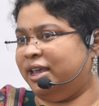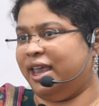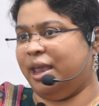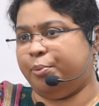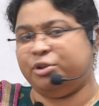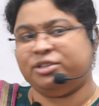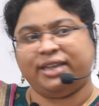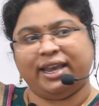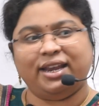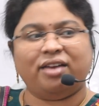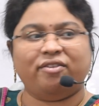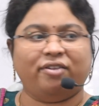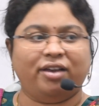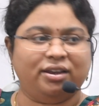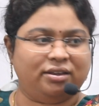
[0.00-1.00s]
ఎప్పుడు సెయిల్
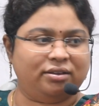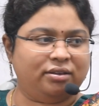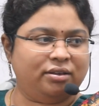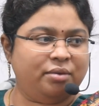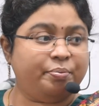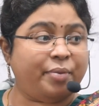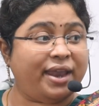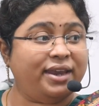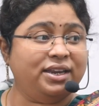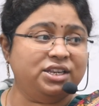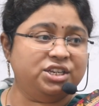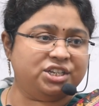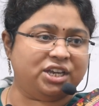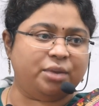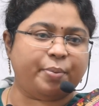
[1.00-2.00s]
అవ్వాలి
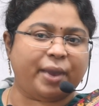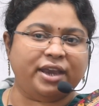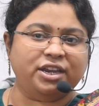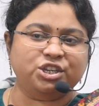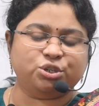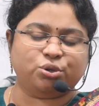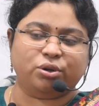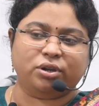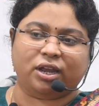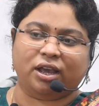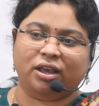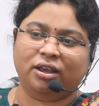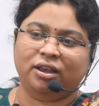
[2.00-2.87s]
పయనించాలి పయనించకుండా